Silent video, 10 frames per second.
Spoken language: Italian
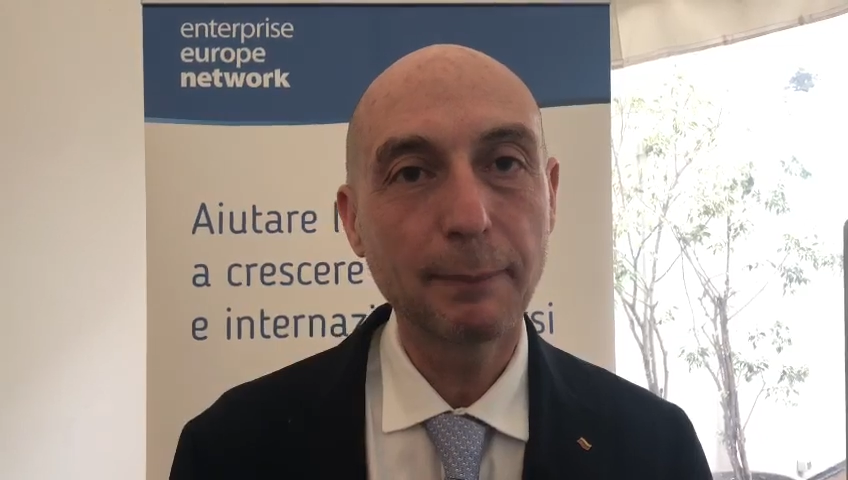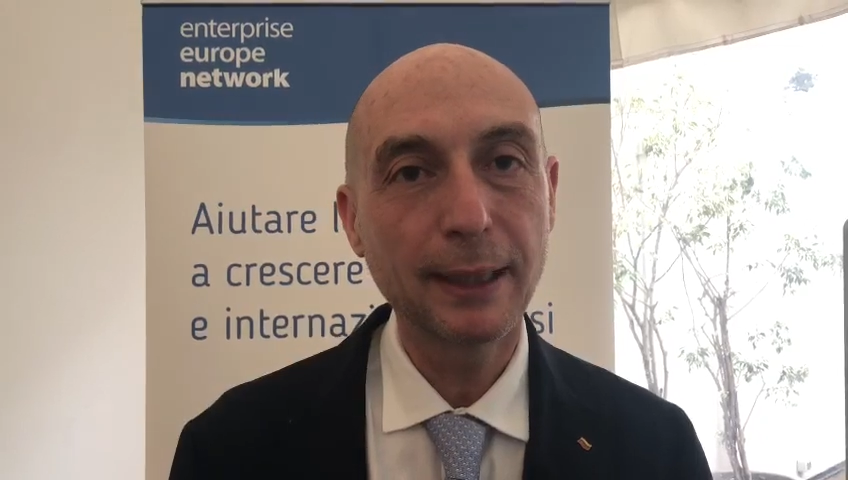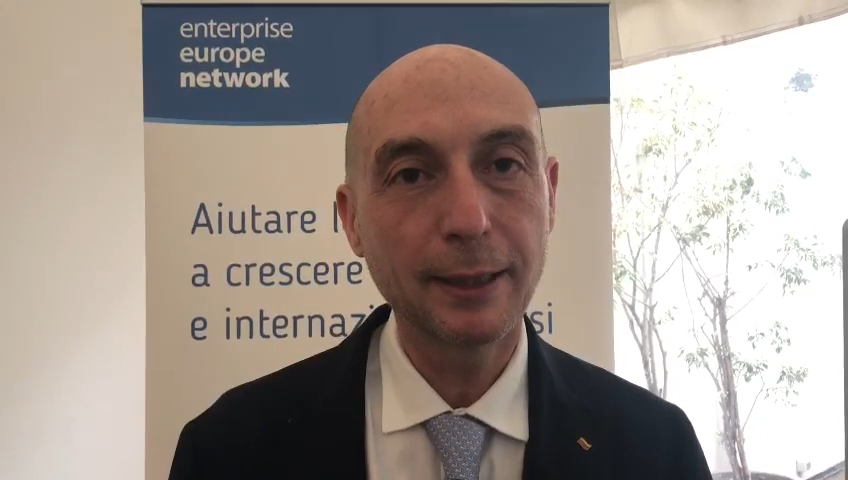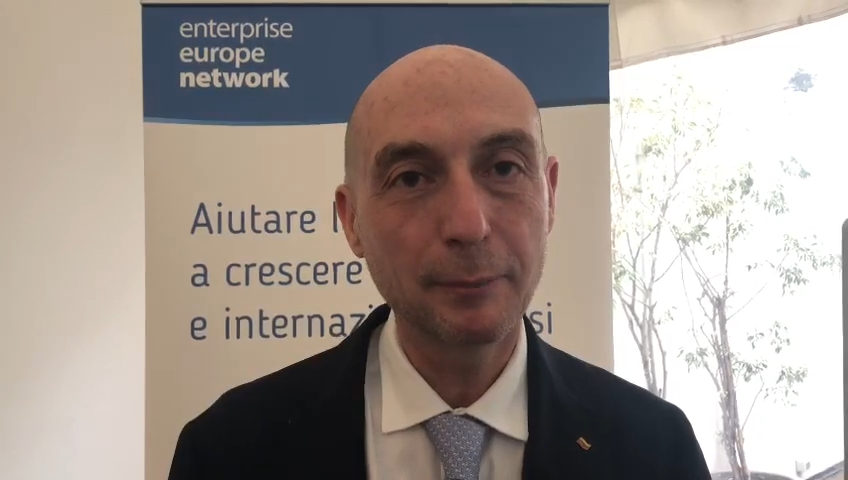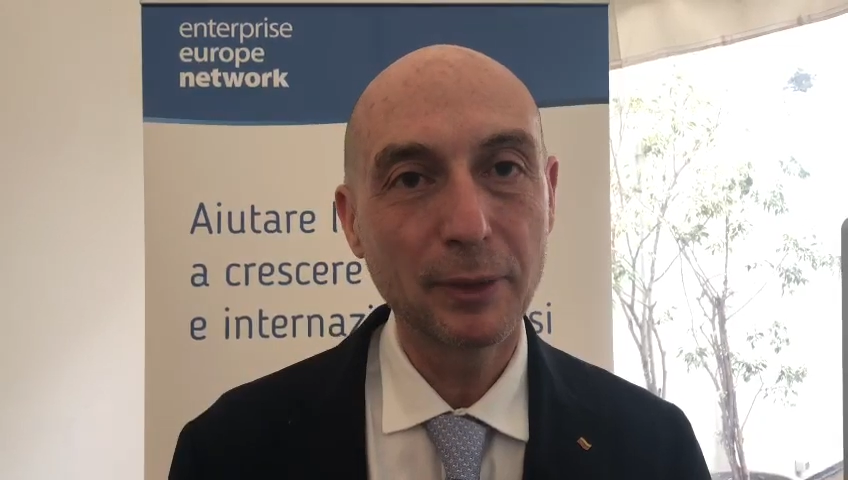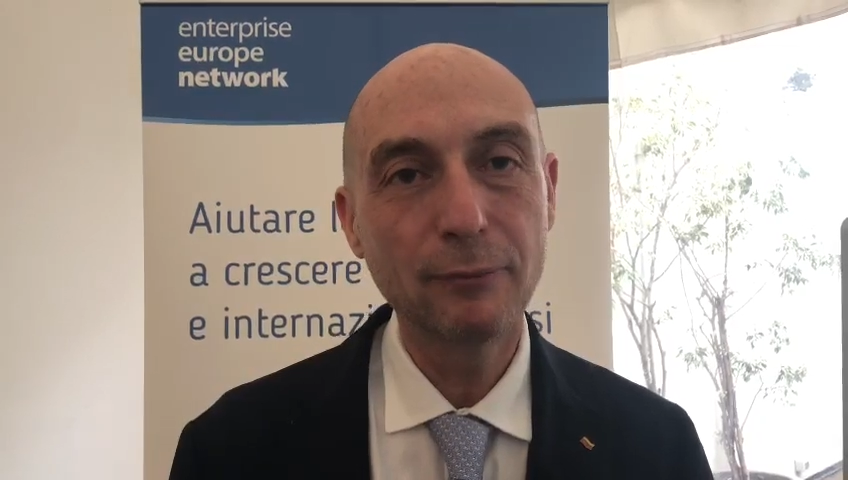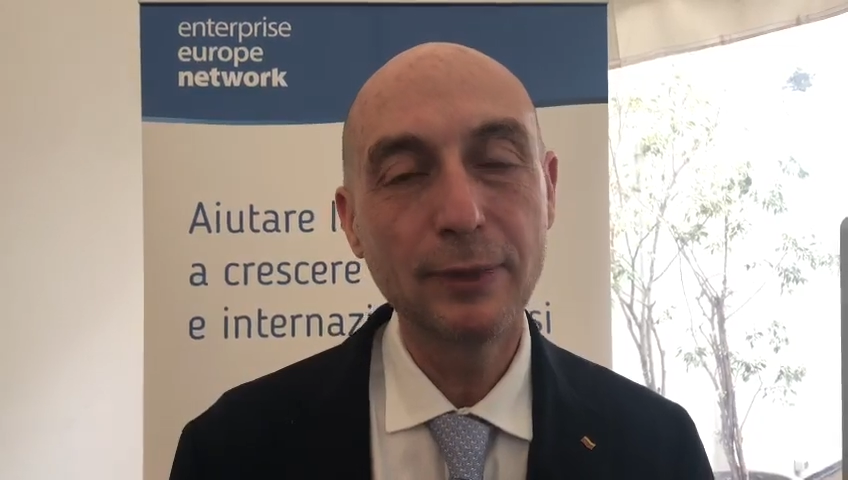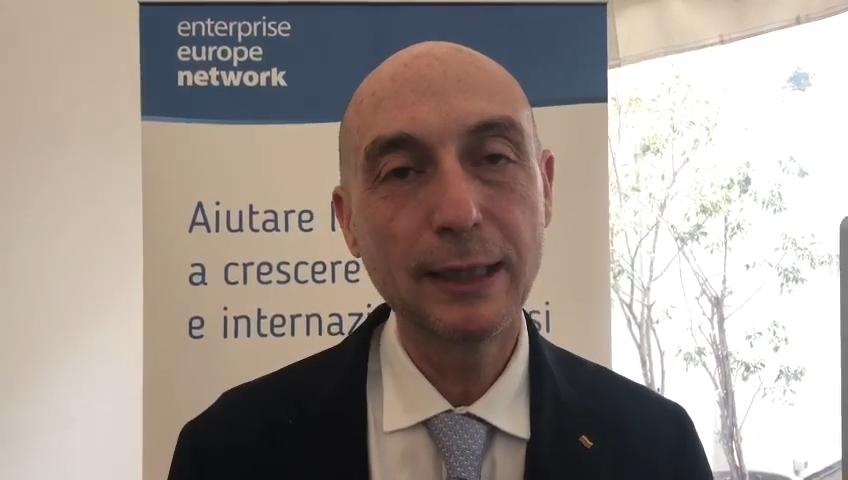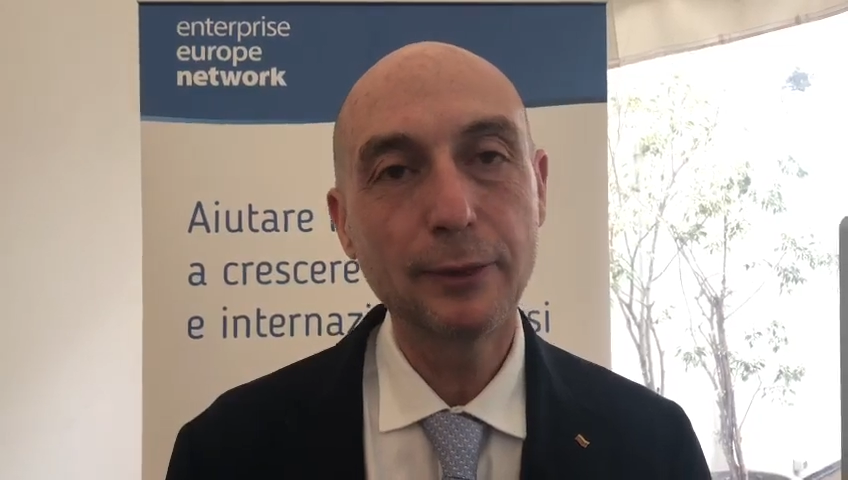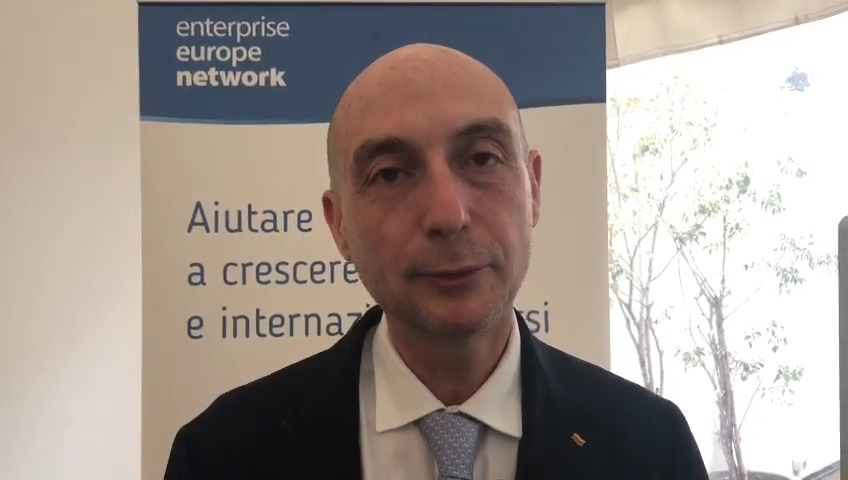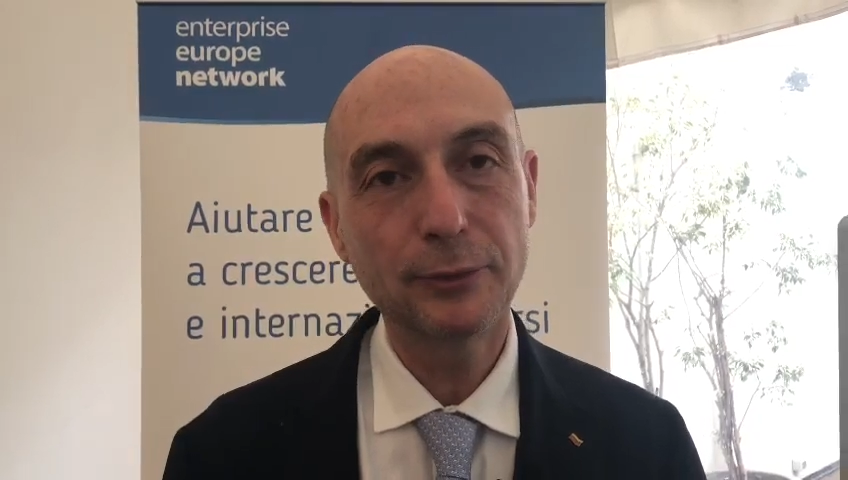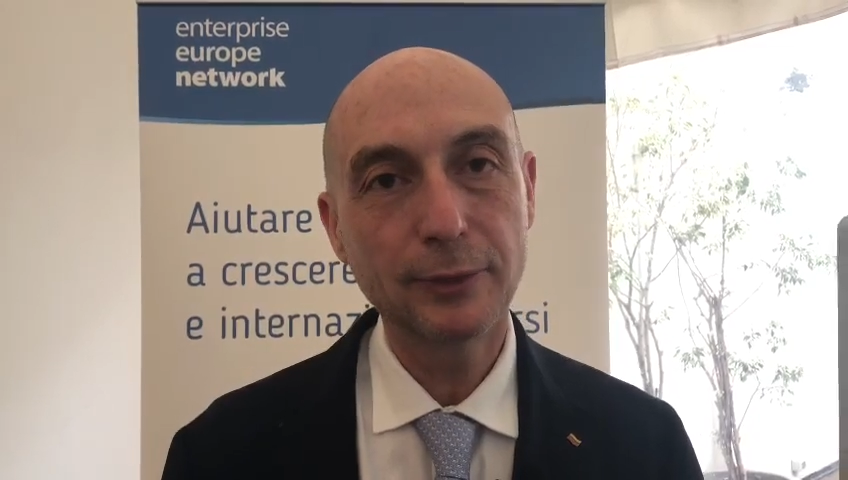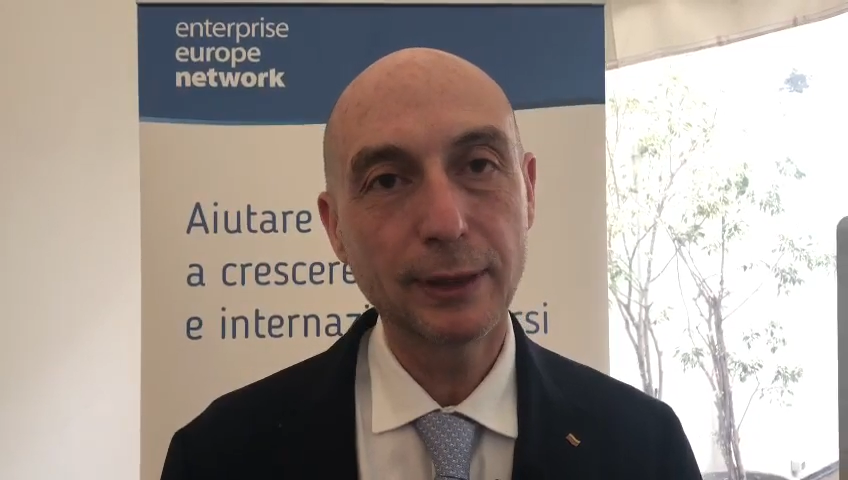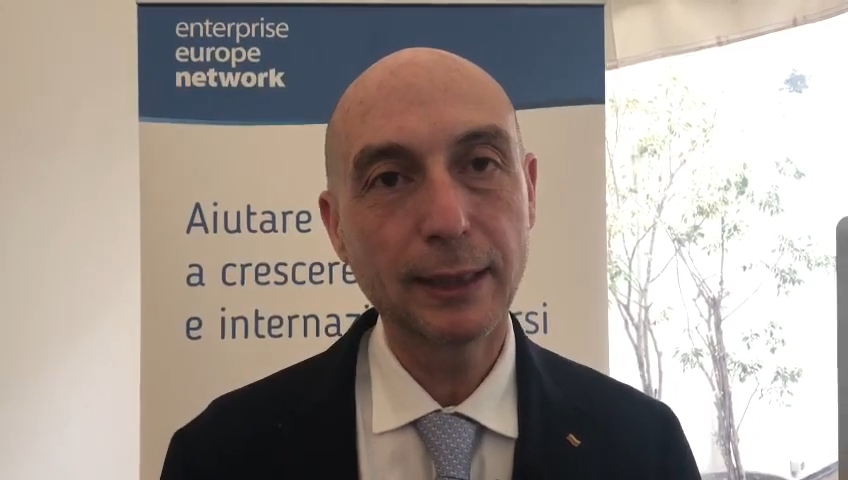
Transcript: Palermo e Vilnius eh,